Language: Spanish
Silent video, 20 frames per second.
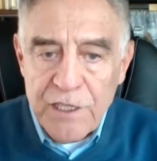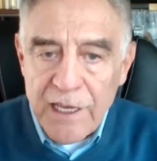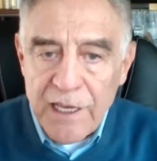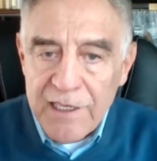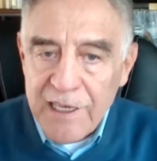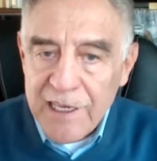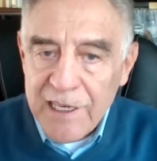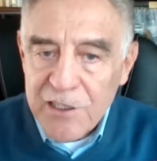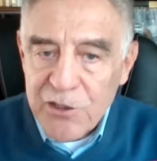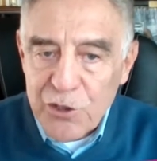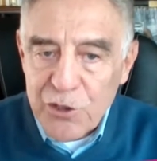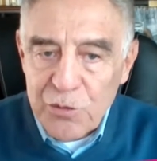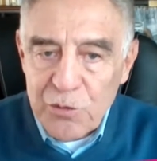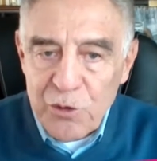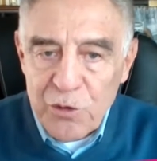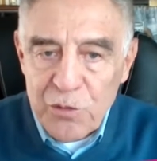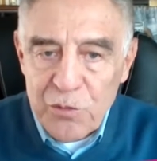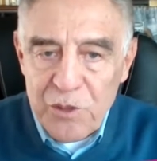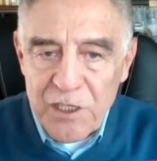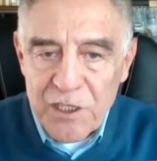O sea, ya
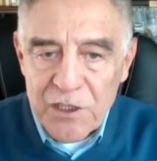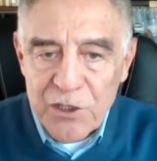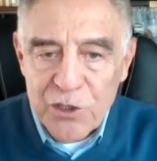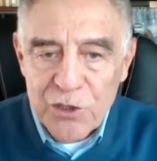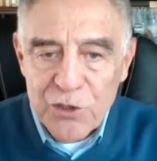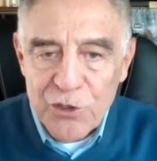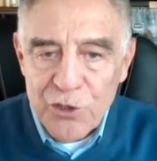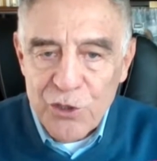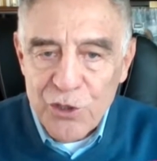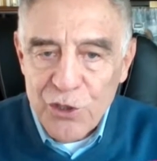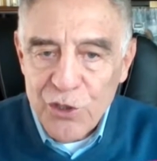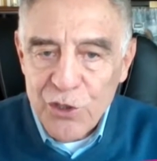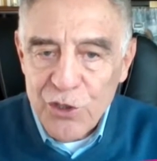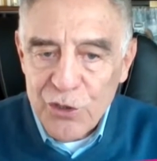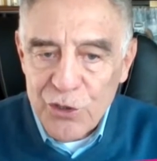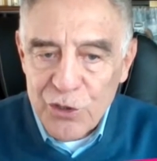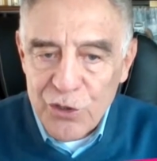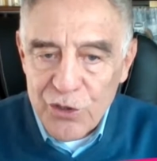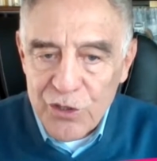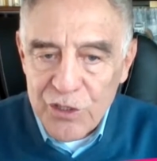estos movimientos
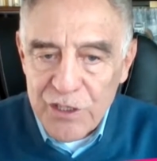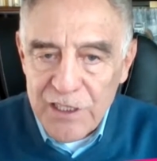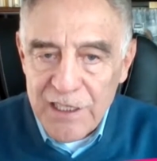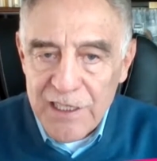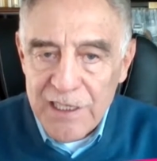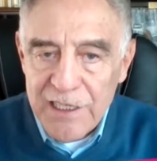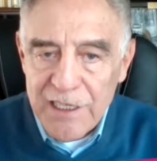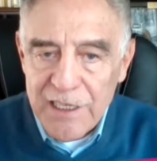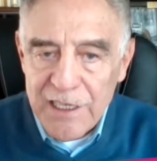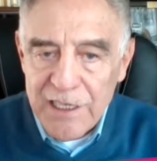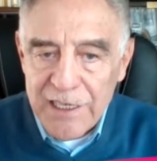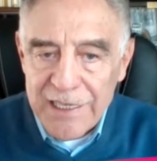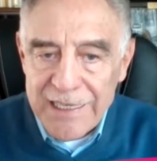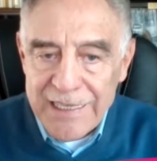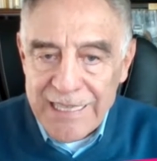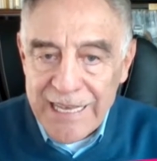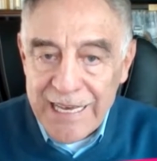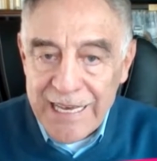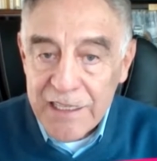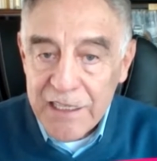no
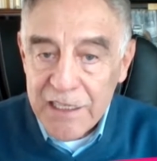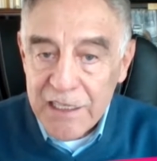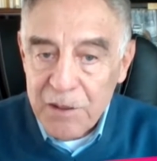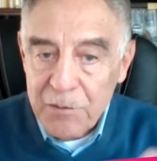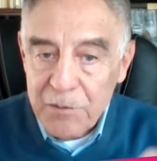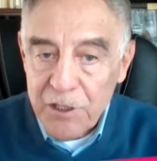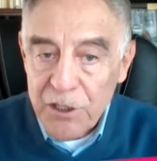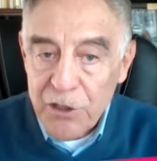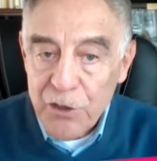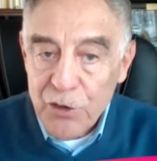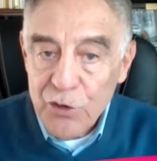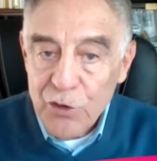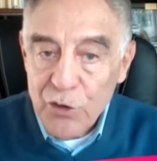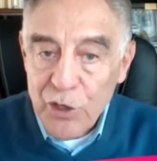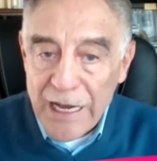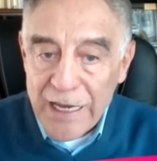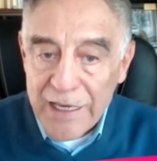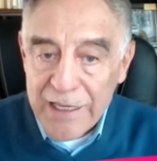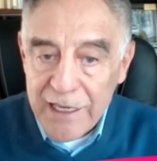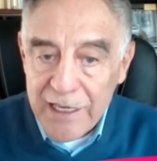tienen nada que ver
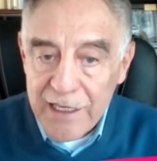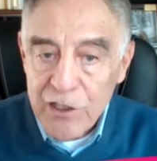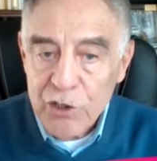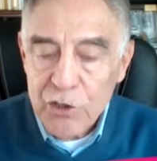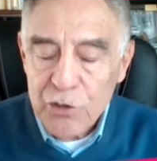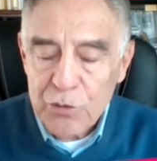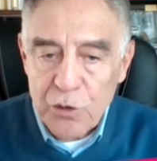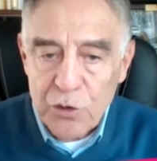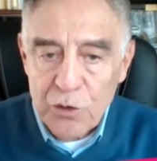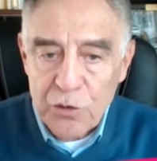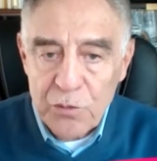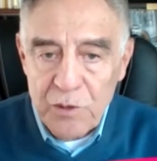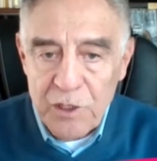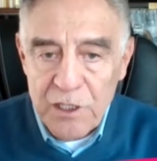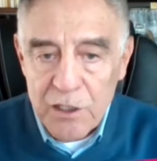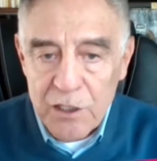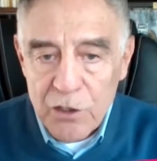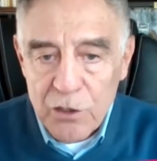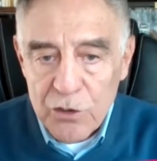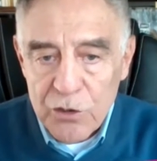con aquellos
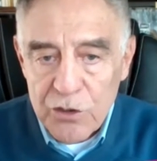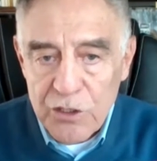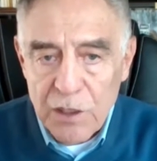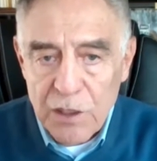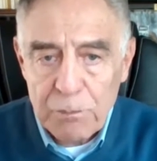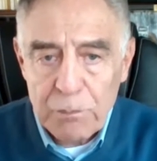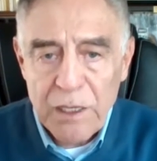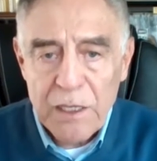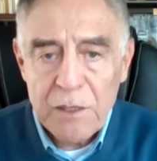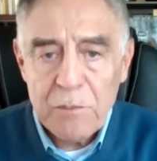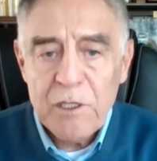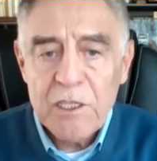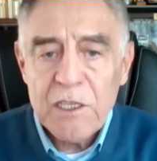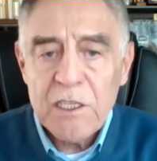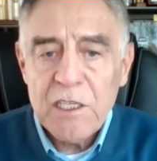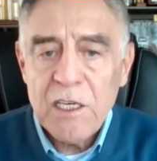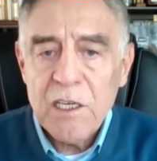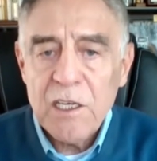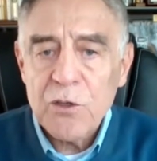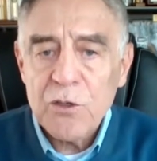movimientos que
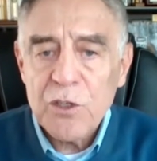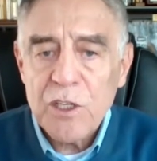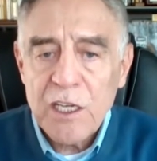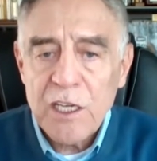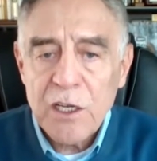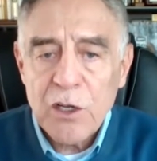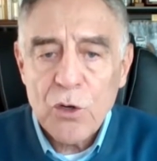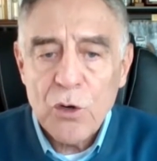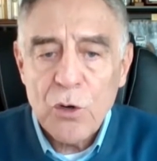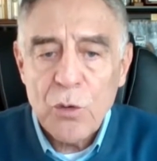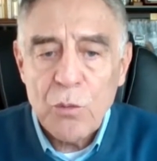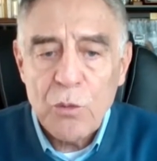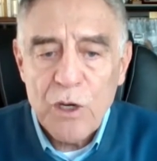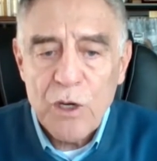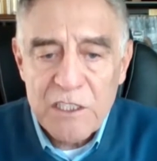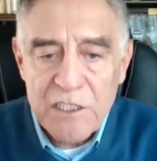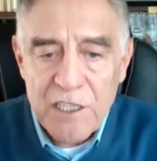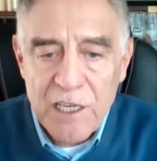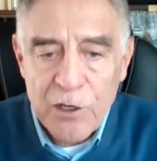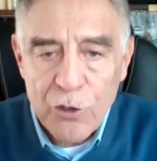permitieron que,
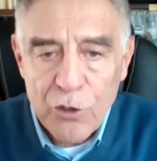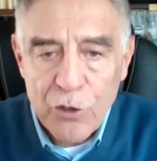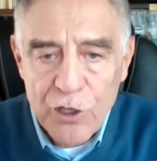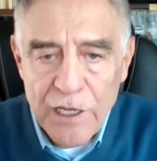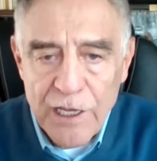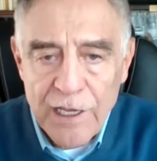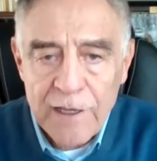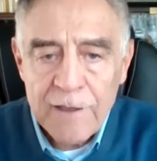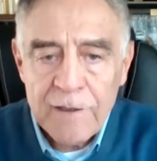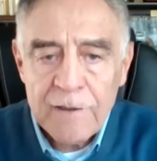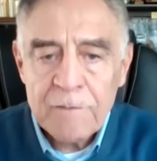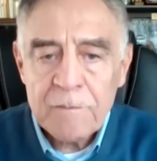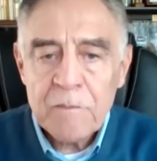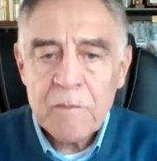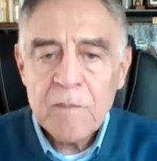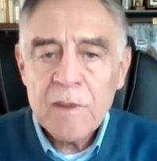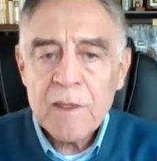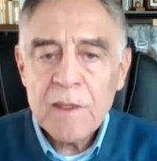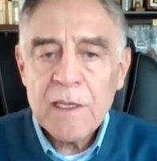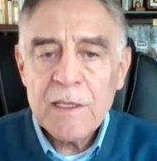como es ahora,
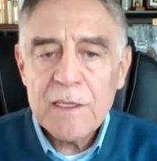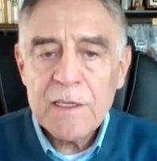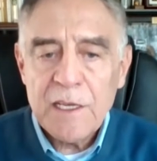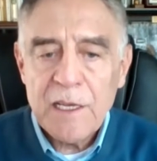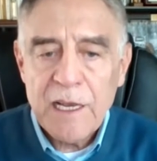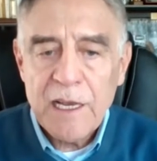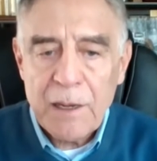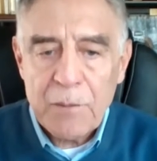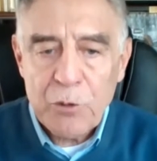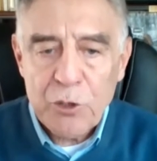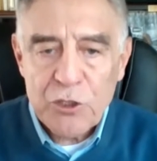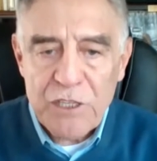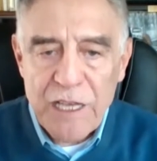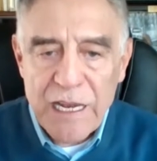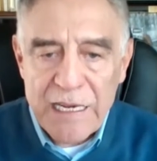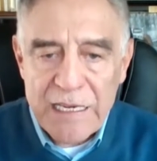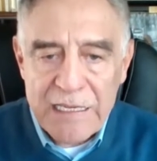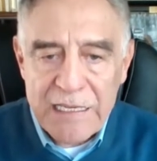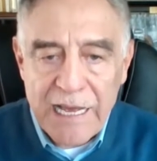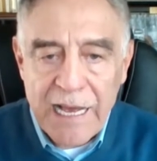
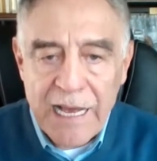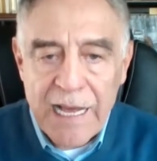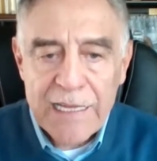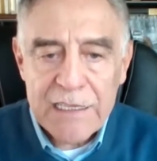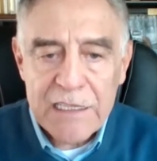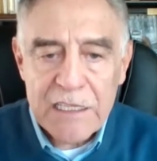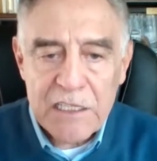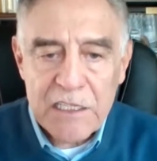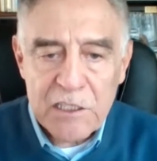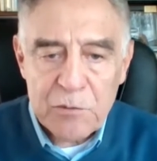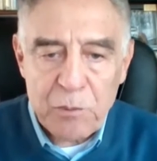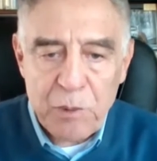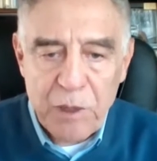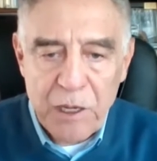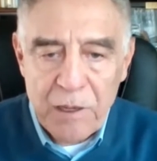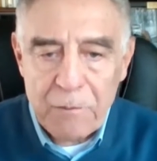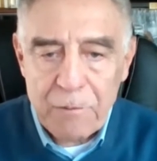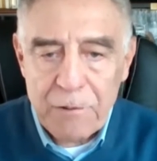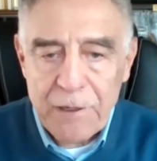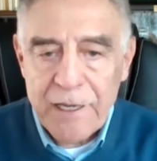tengamos
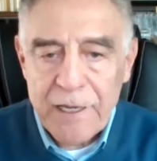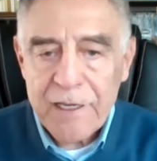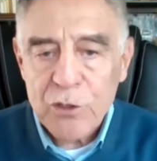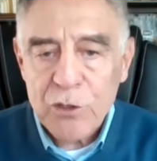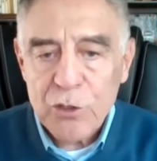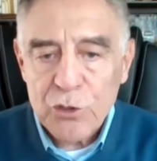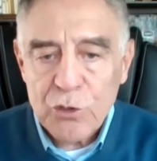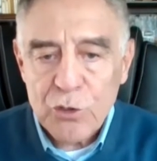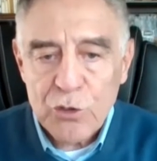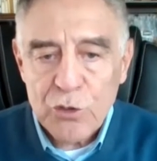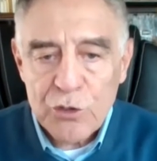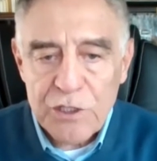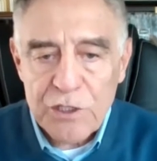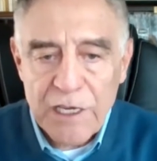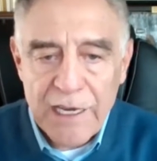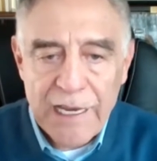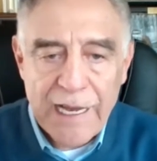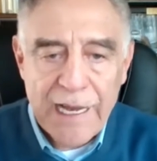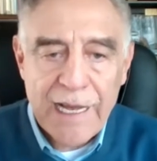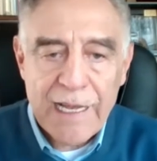alcaldes, prefectos,
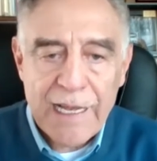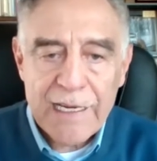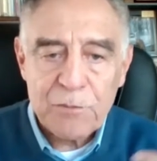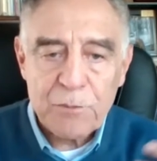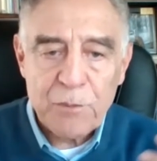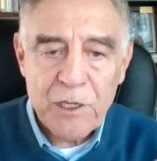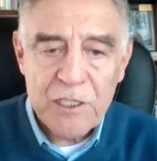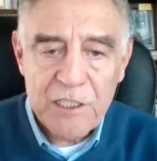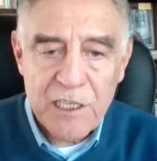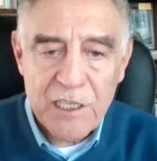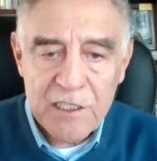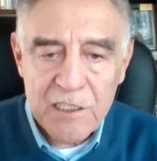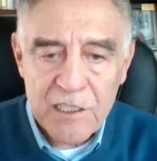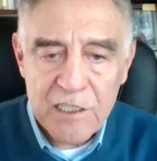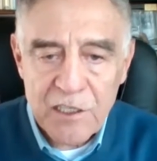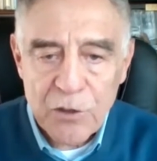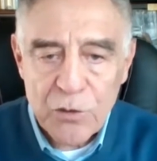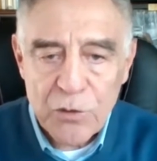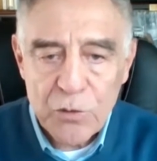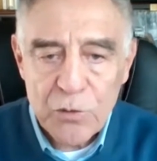concejales,
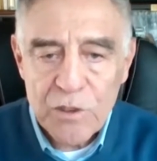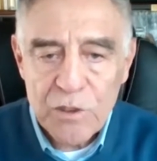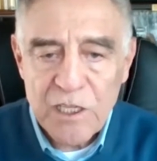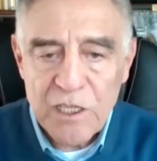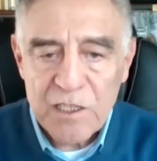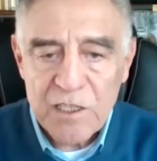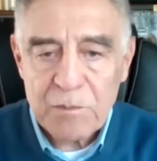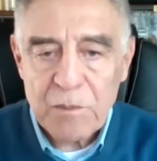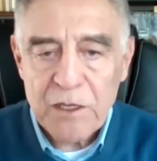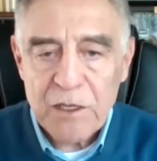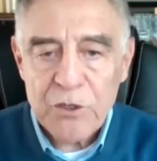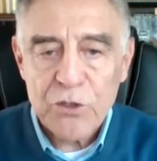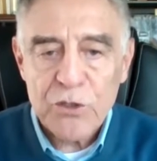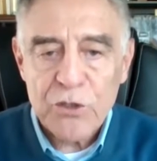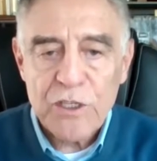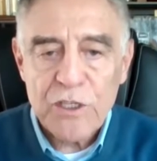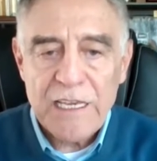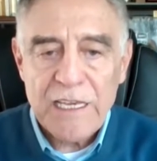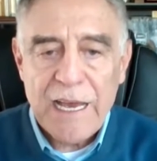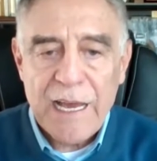presidentes de juntas
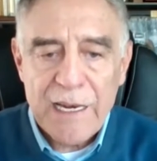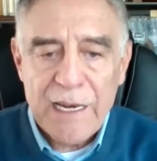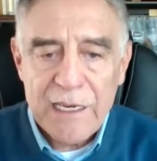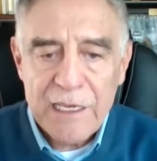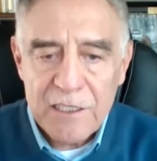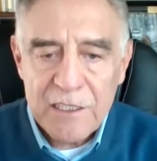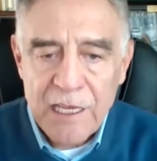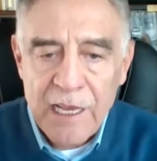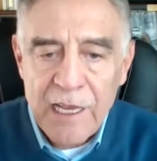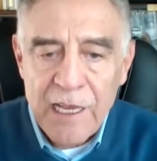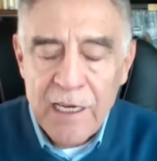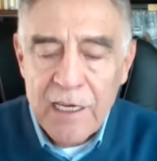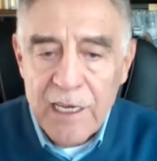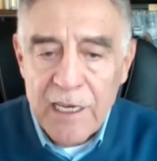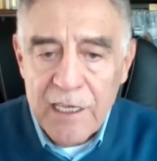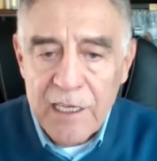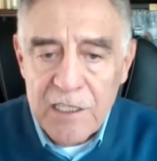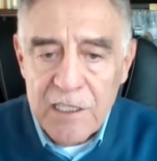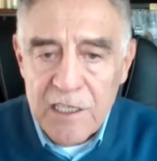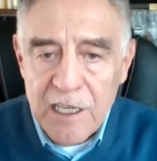parroquiales,
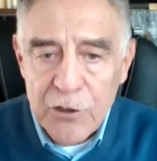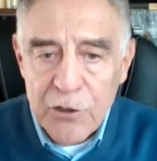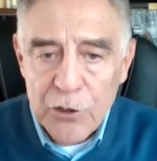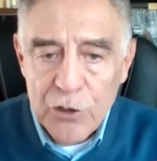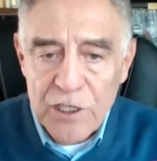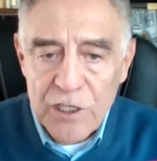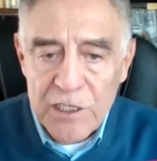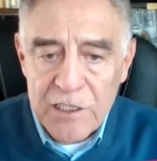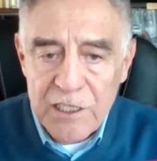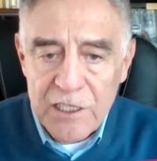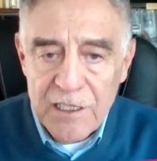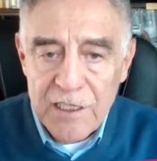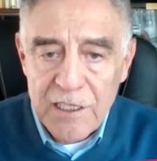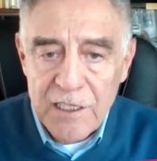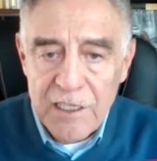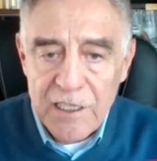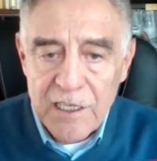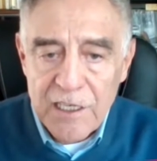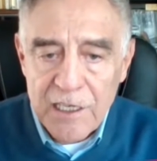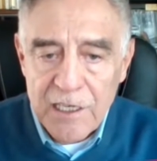legisladores
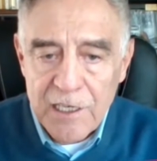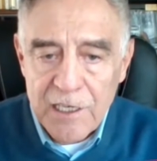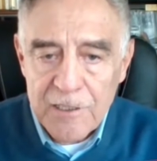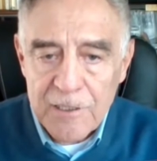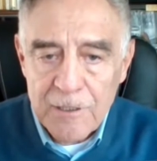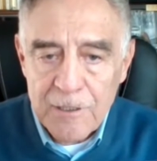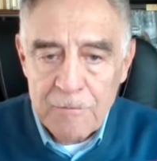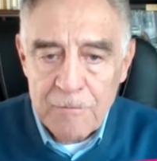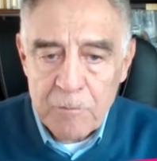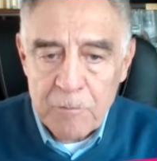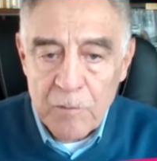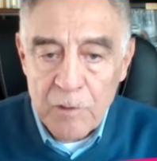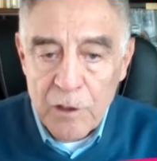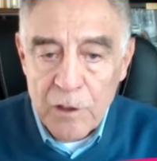indígenas,